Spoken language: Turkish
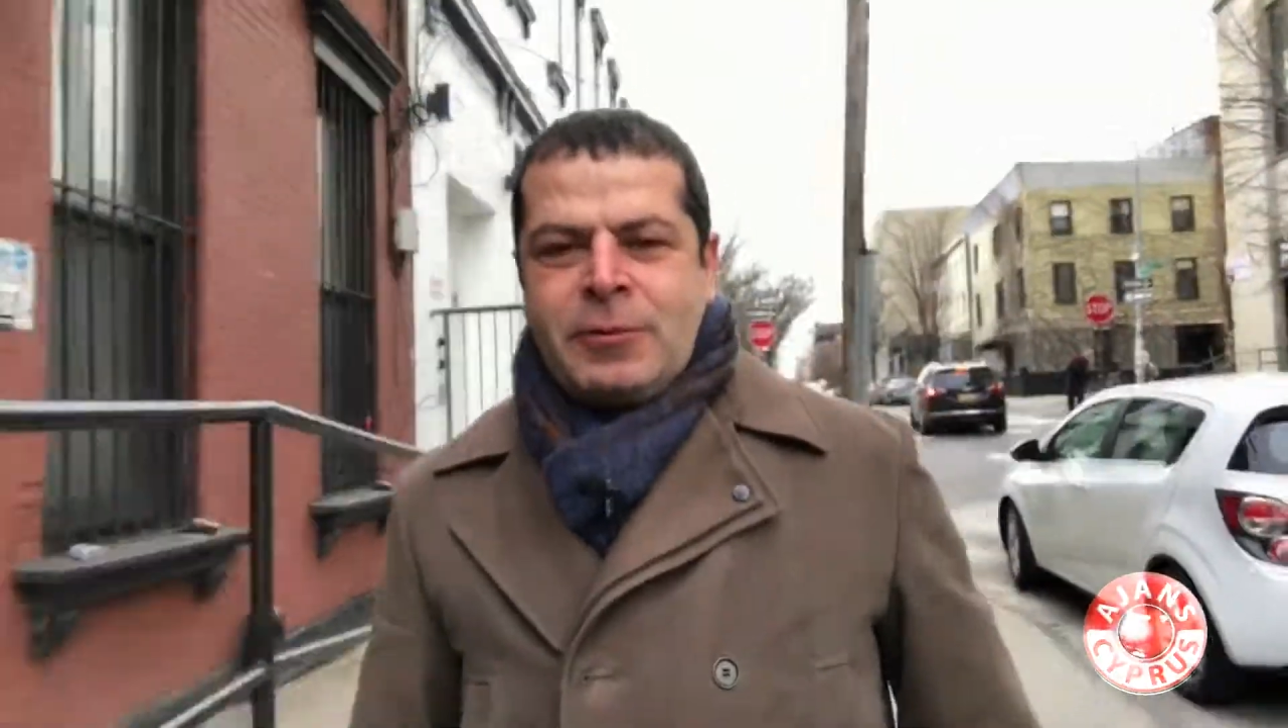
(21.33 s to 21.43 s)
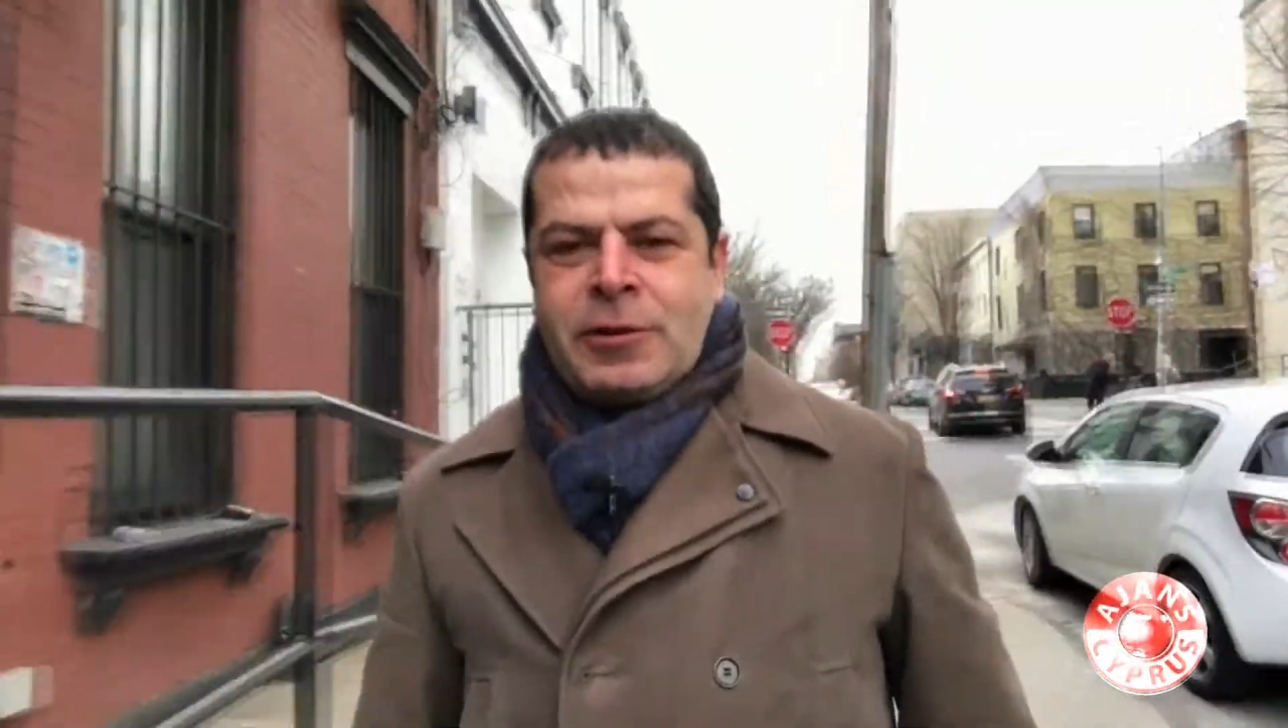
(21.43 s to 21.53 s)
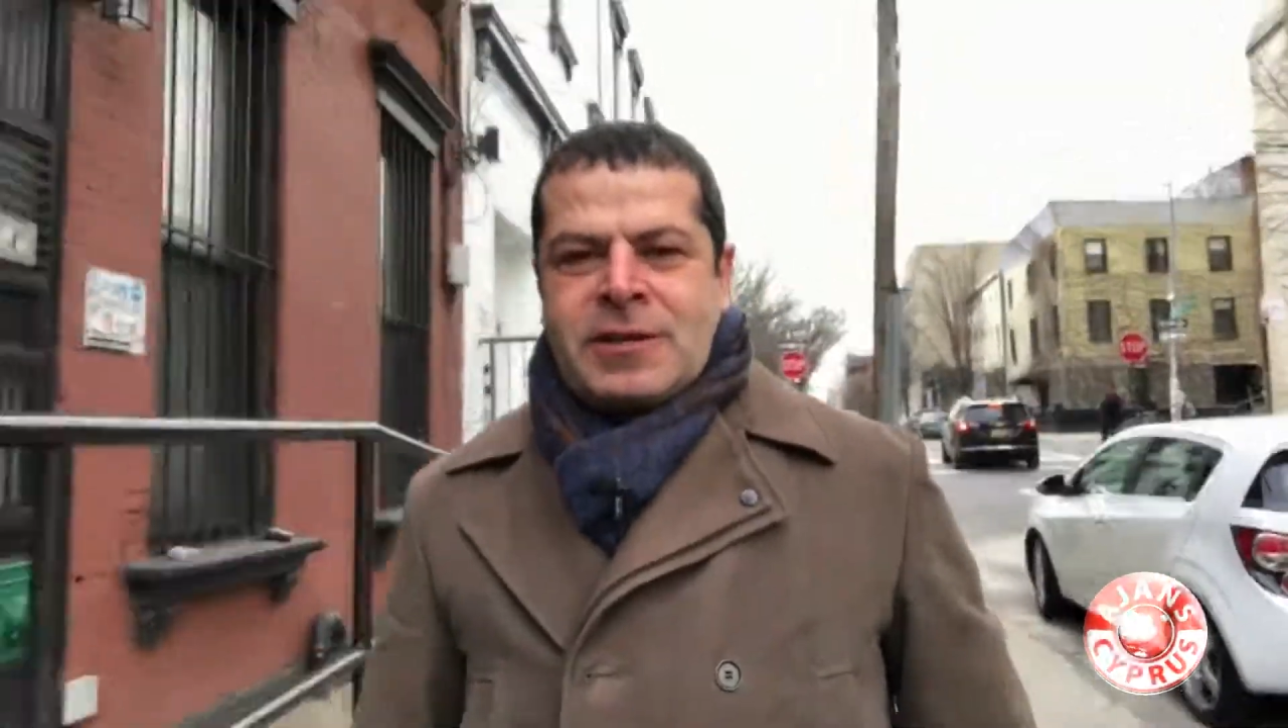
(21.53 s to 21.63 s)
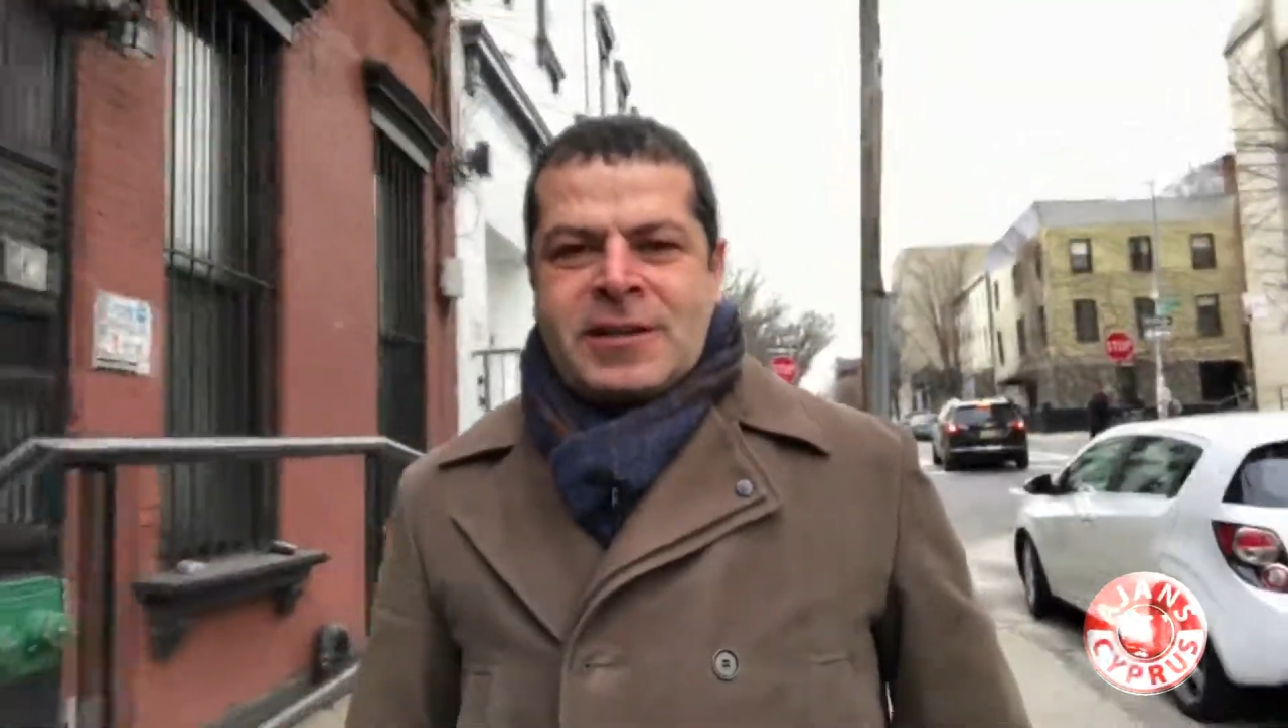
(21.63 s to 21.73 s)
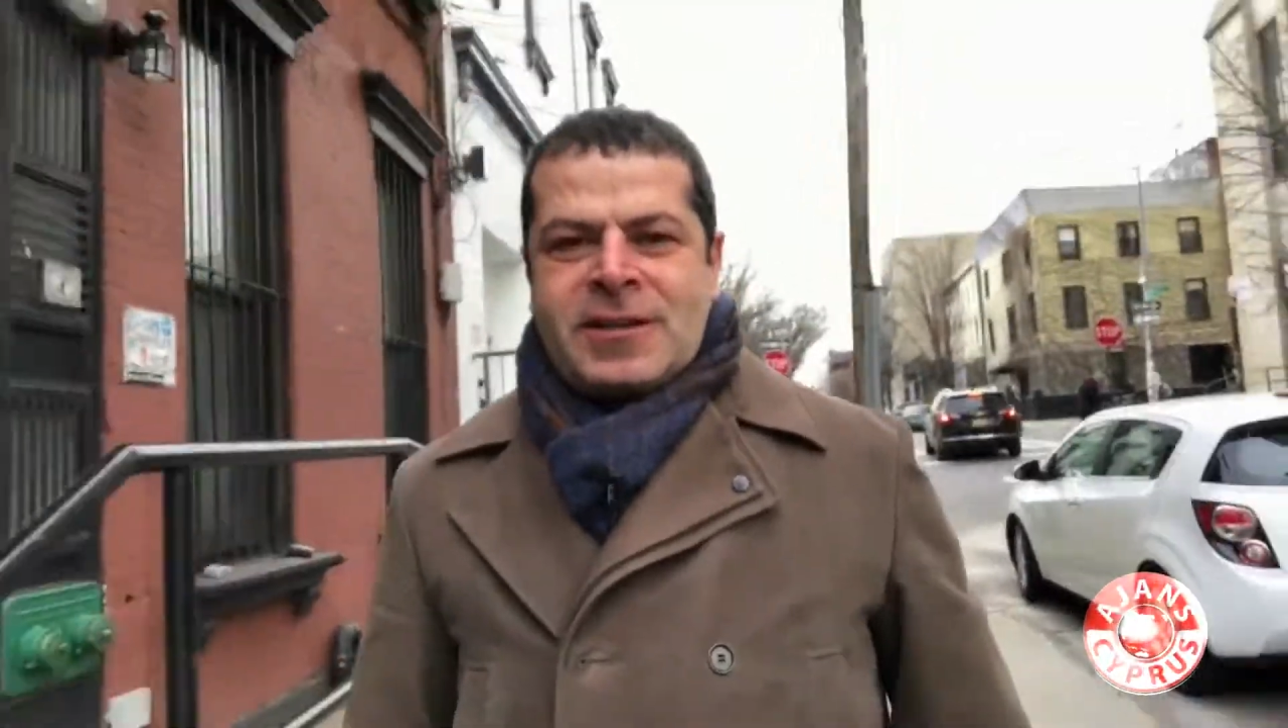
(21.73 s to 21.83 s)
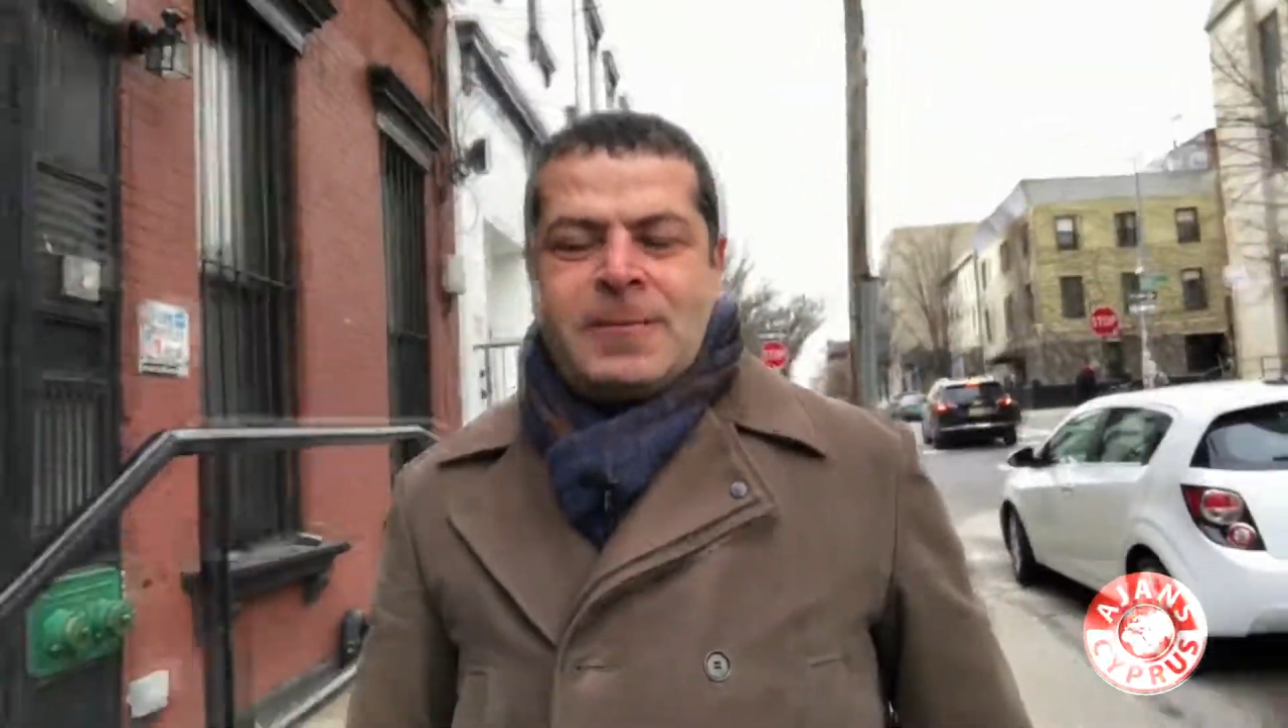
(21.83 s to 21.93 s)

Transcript: böyle denir.